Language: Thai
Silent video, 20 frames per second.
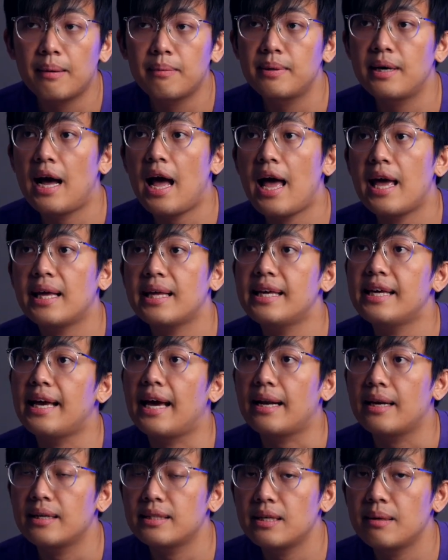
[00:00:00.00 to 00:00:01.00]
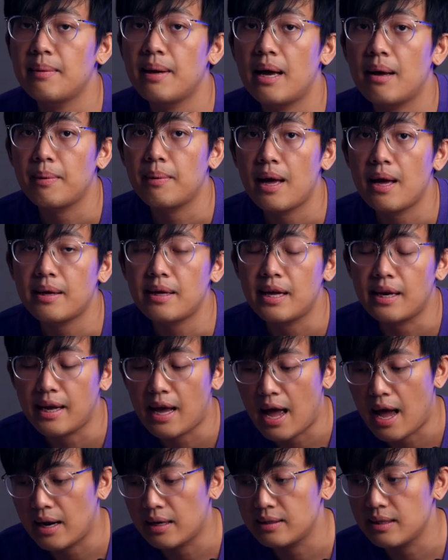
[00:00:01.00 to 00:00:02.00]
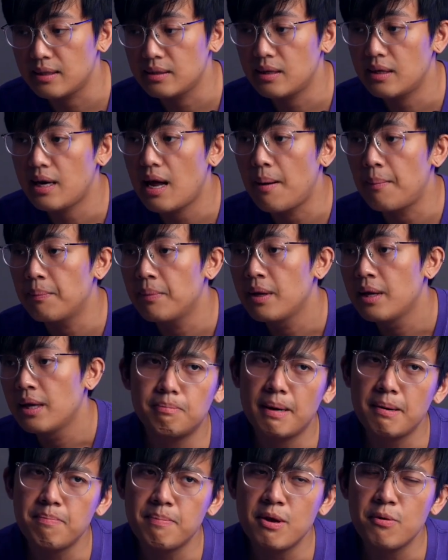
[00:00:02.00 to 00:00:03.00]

เพื่อให้เกียรติใช่รับให้เกียรติงานใส่เสื้อดำมัน